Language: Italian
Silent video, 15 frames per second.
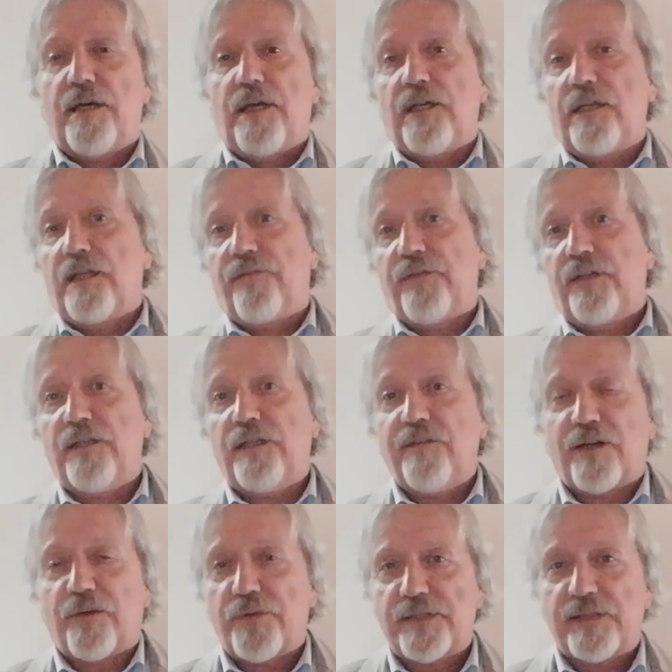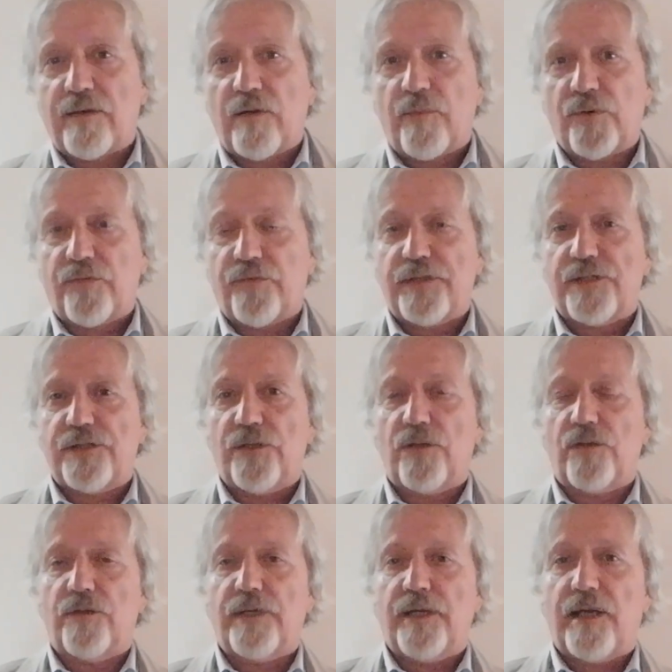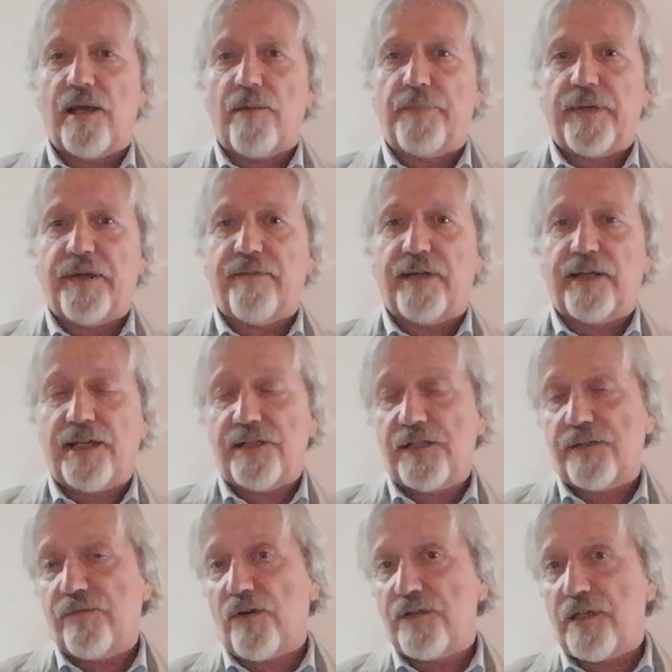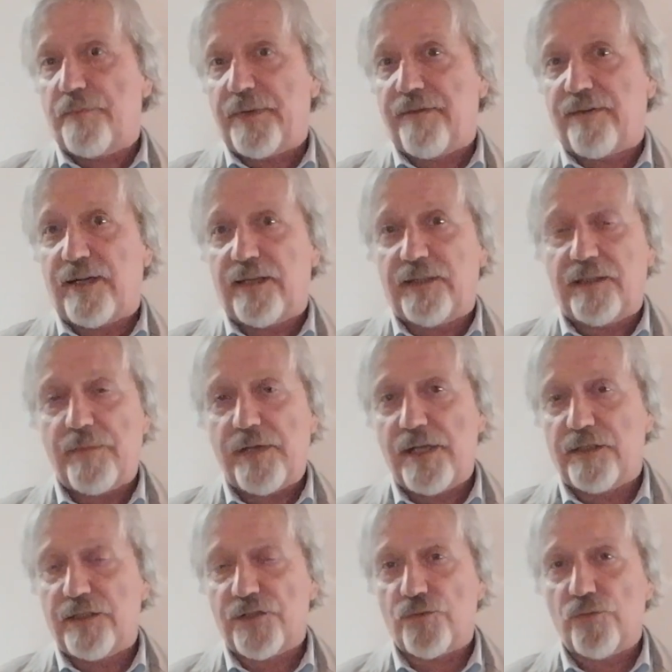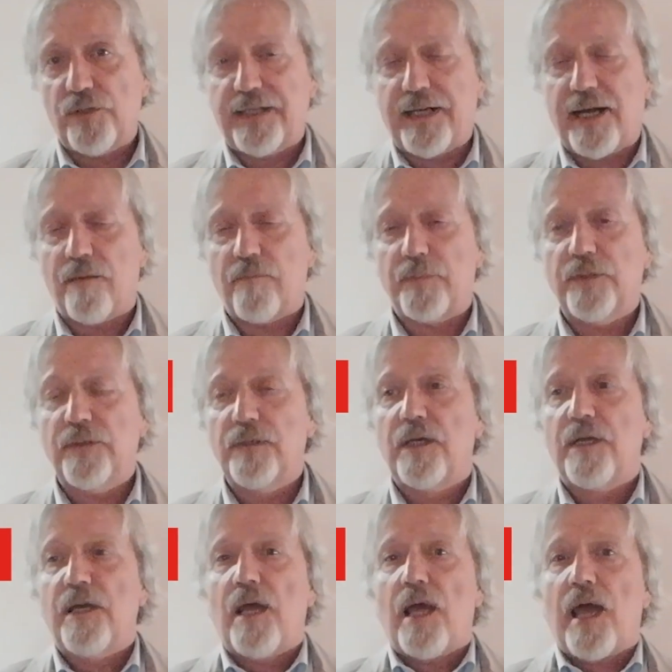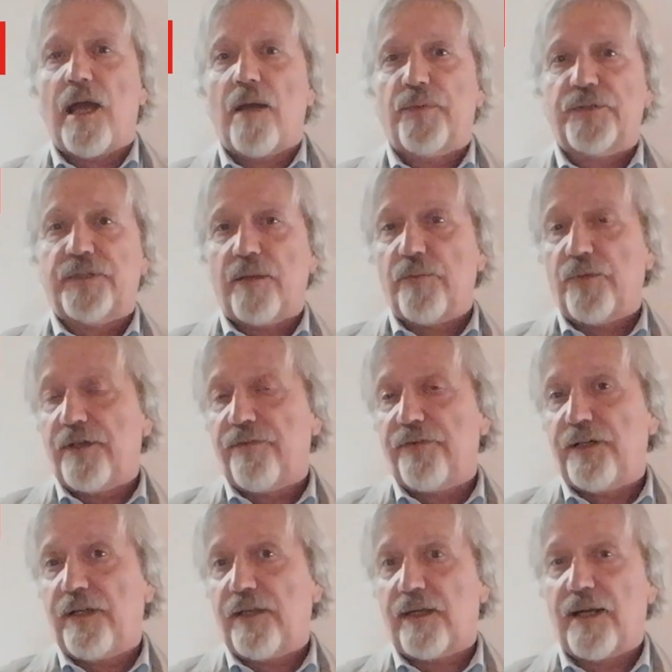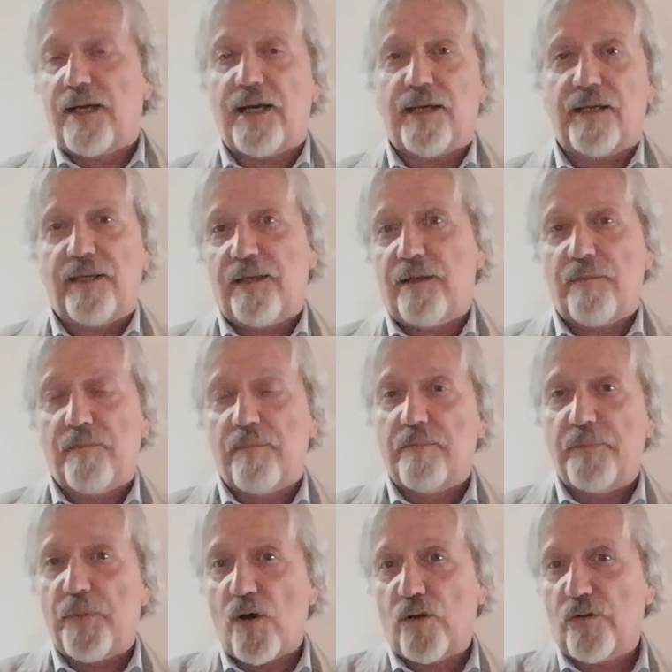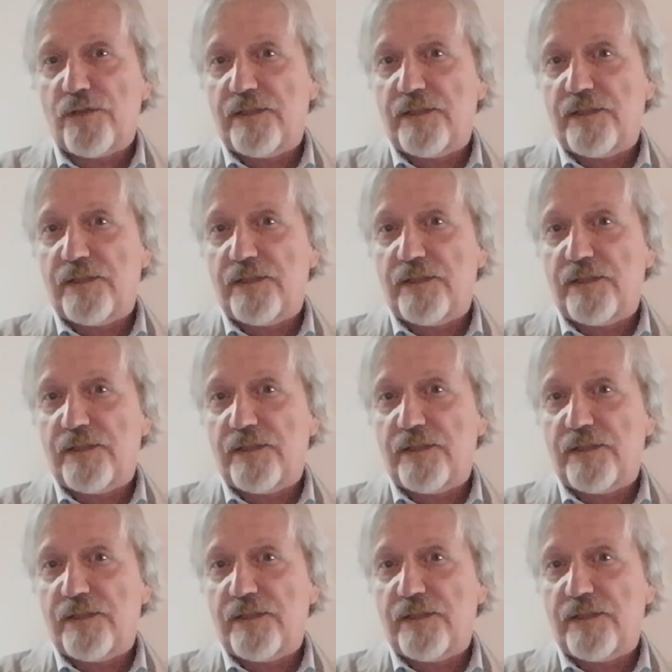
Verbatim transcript: In definitiva questa è una professione preva- che si svolge prevalentemente sul campo, eh, potremmo definirla eh, poco